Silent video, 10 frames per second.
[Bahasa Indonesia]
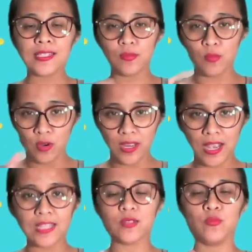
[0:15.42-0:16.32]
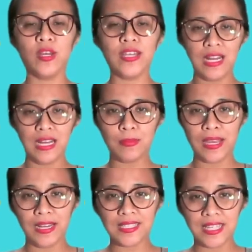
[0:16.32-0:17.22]
Semoga semua dalam
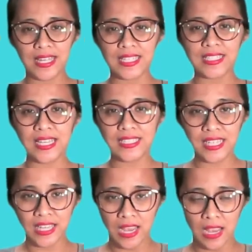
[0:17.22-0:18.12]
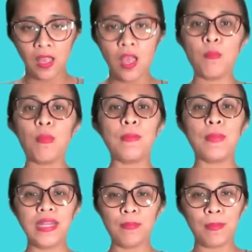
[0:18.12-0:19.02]
keadaan sehat-sehat saja ya. Mama
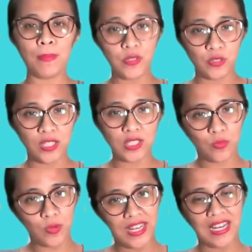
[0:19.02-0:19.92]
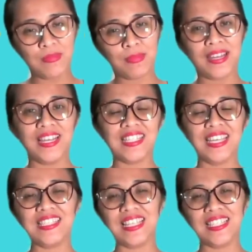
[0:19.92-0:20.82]
dan Papa juga semua dalam keadaan
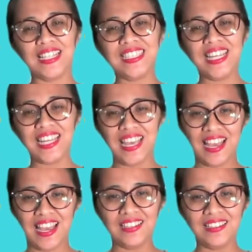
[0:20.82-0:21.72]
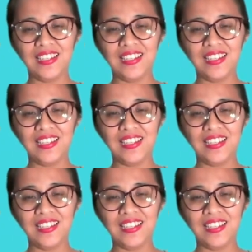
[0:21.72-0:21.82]
sehat-sehat saja ya.